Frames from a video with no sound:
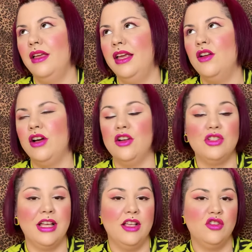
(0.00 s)
y lo que nos
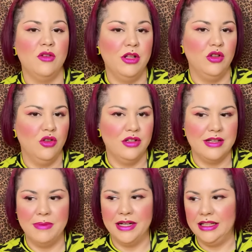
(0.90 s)
queda es sobre todo
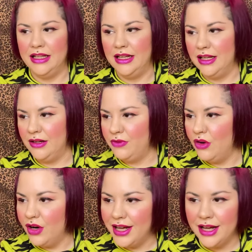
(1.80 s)
esa parte
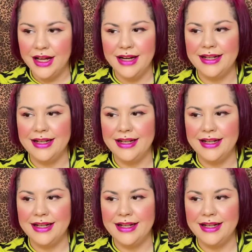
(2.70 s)
floral,